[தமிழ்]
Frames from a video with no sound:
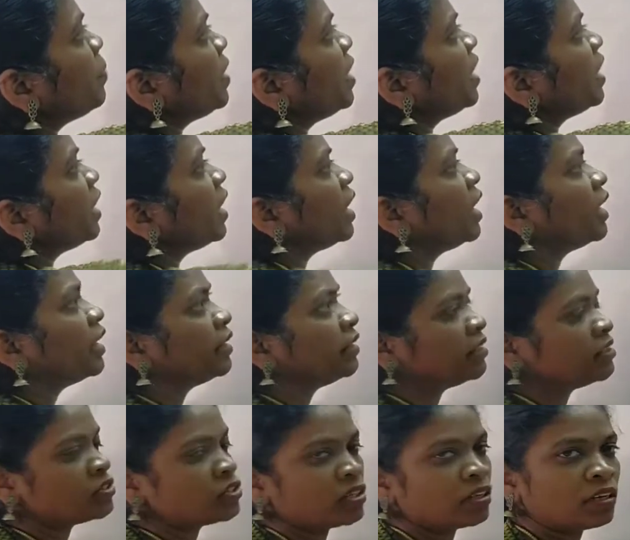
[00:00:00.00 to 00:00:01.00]
இந்த பிஏஆர்
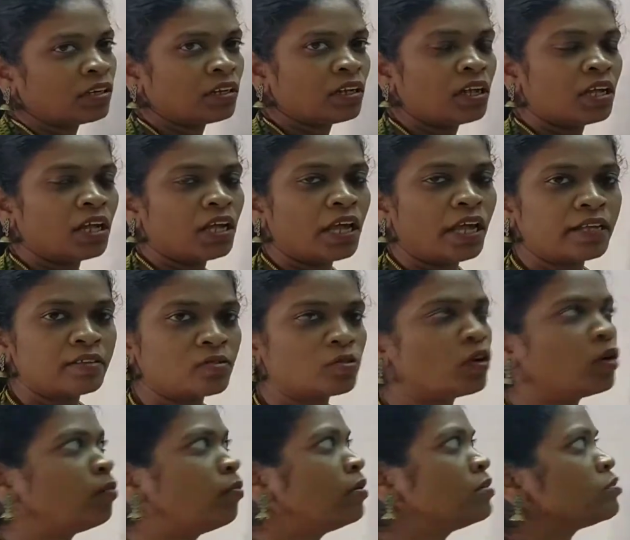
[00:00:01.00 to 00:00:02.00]
ரீஜன் எக்ஸ்